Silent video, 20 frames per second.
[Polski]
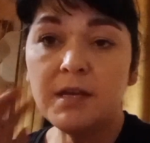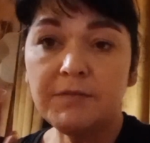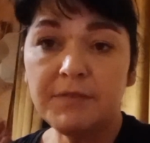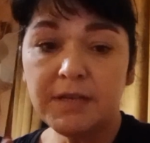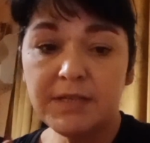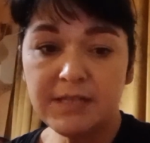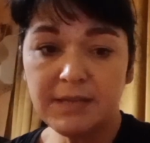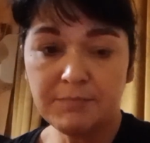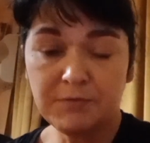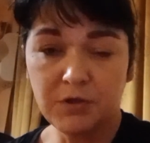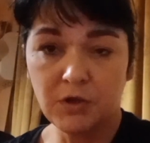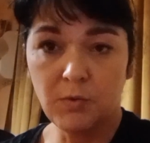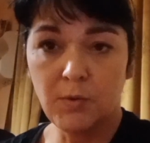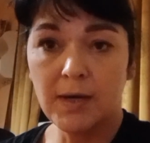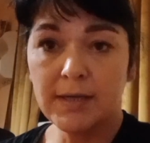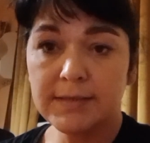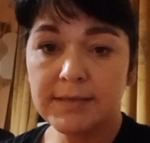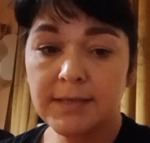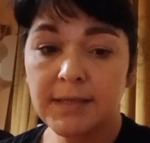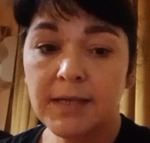Więc na
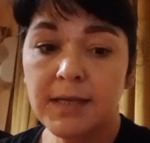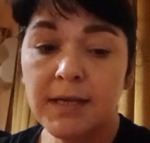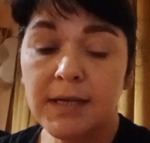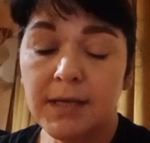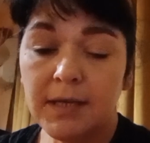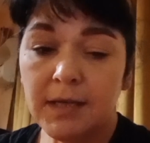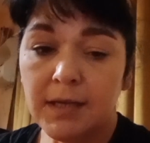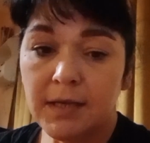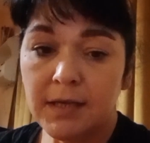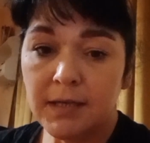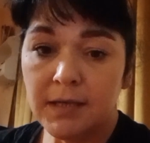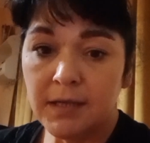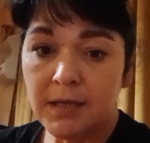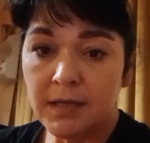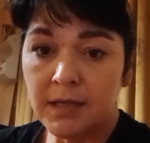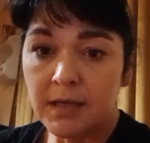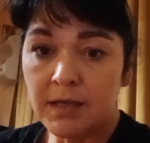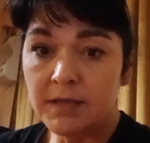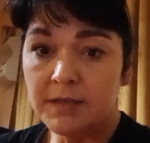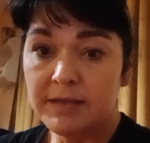przykład
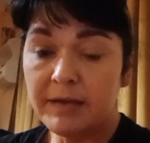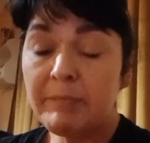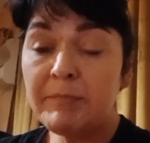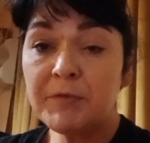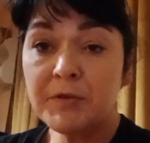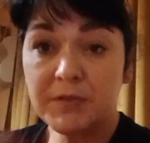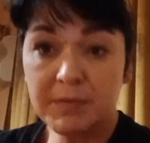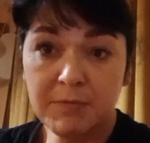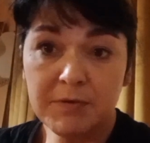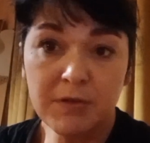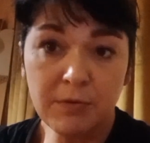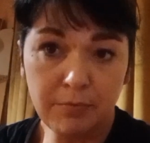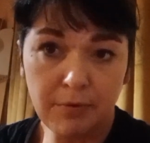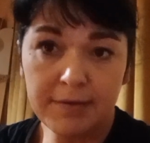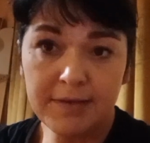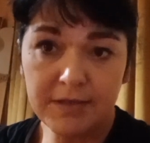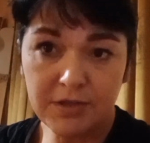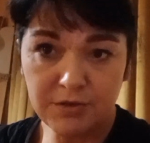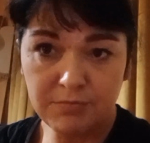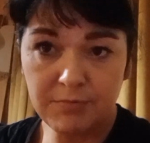ja bym to sobie zrobiła
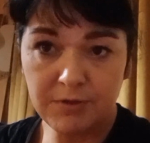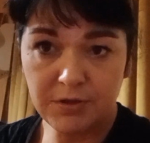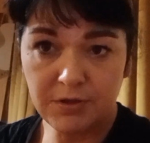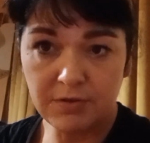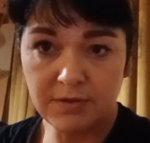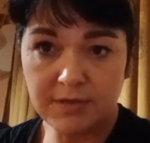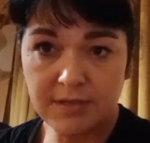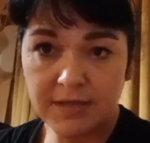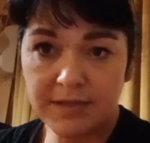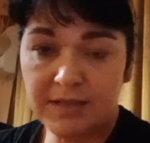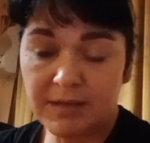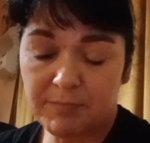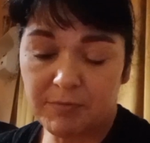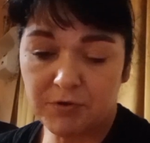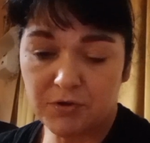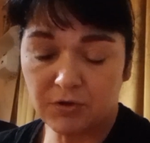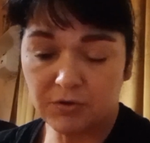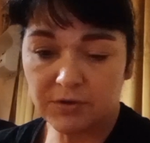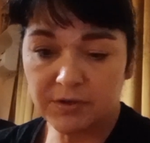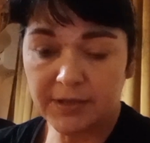na trzy miesiące, na
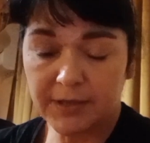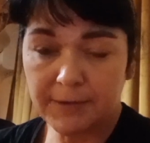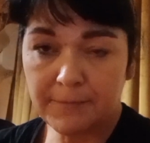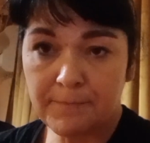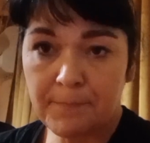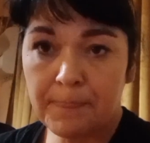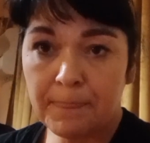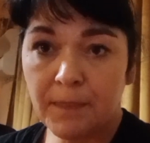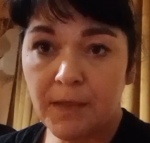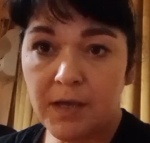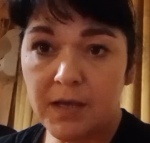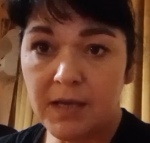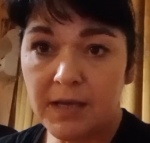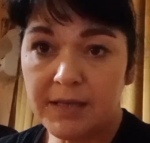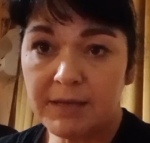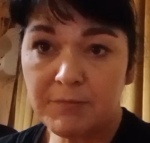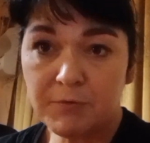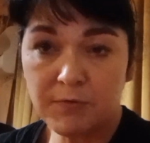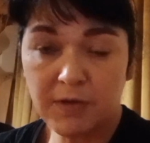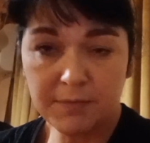początek. Ja
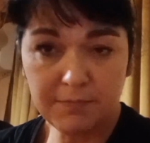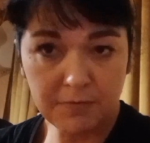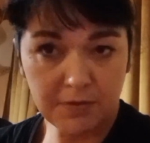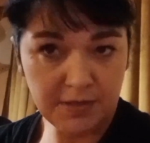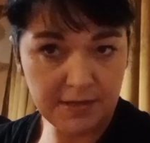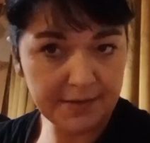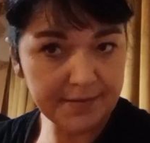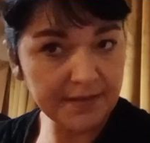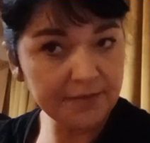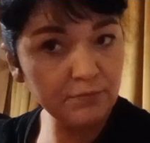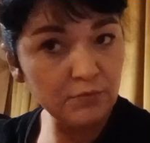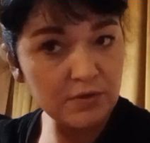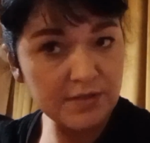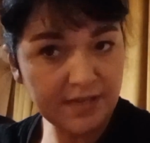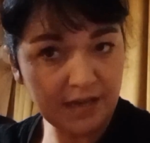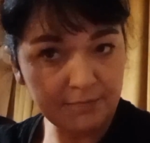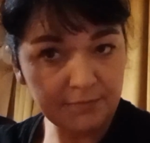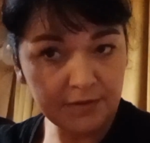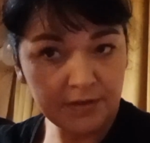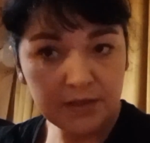na przykład bym chciała nad
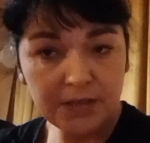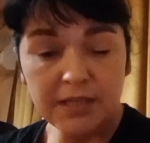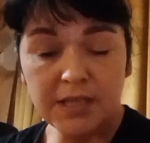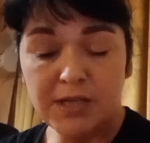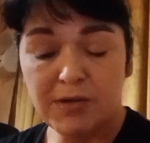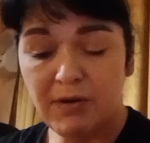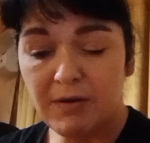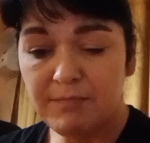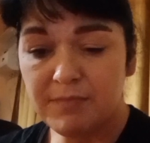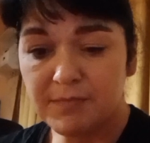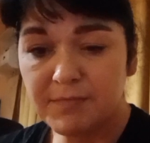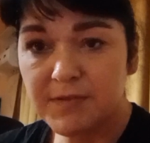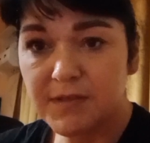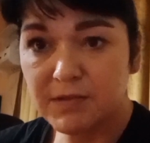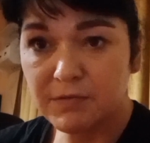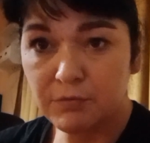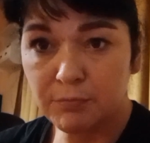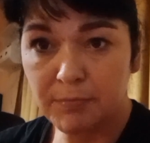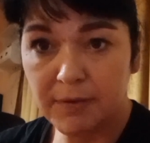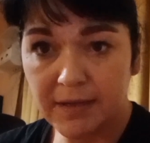włosami. Chciałabym
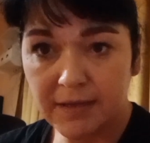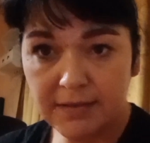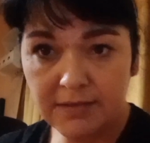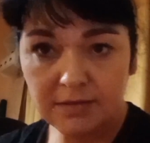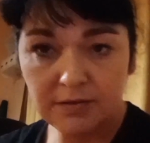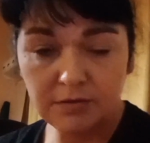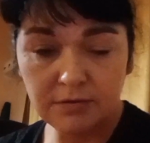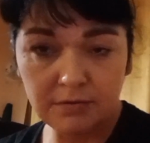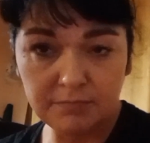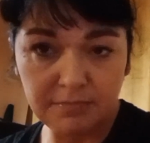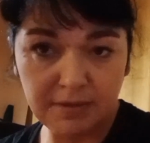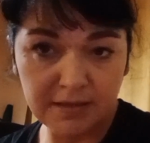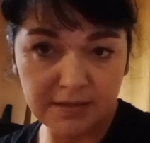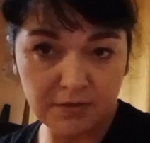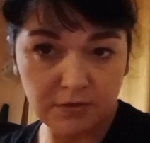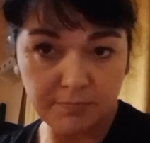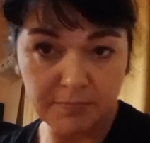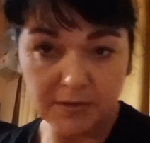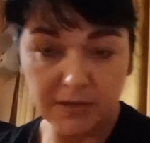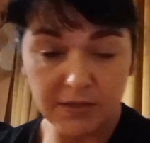znowu bardzo,
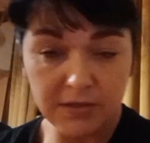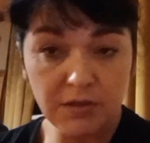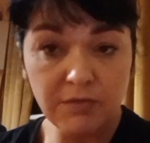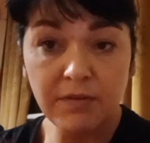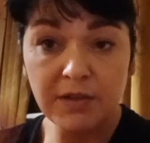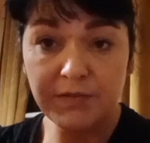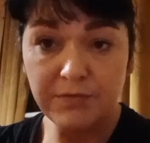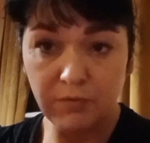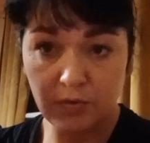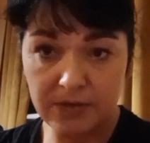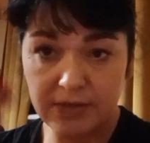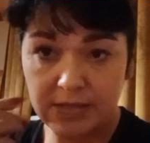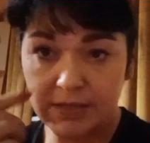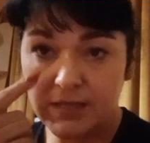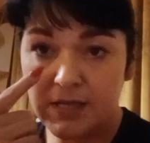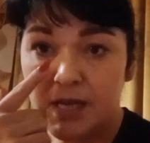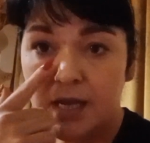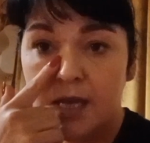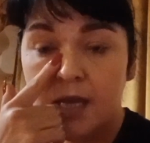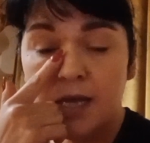bardzo pielęgnować
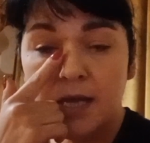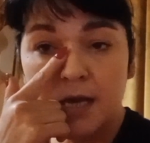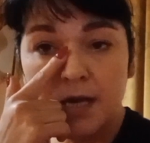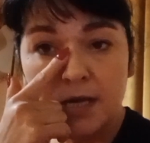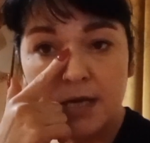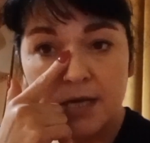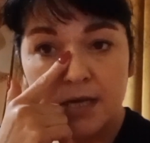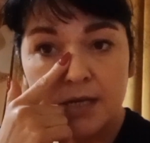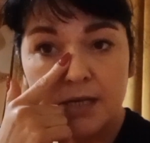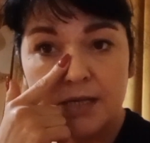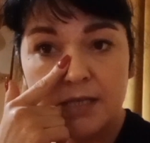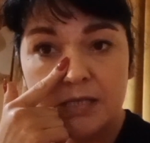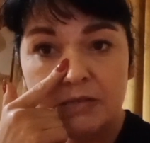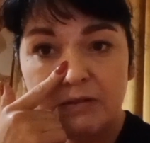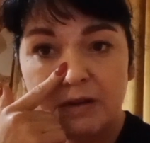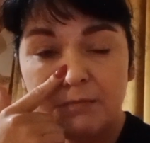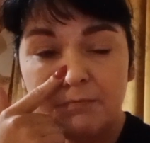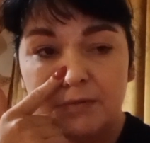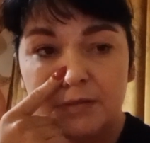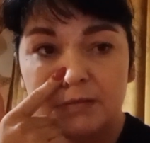włosy. E,
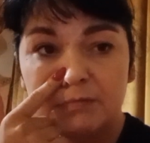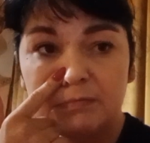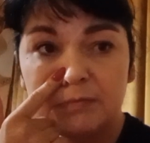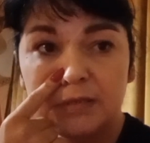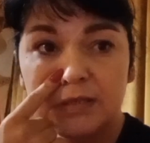chciałabym...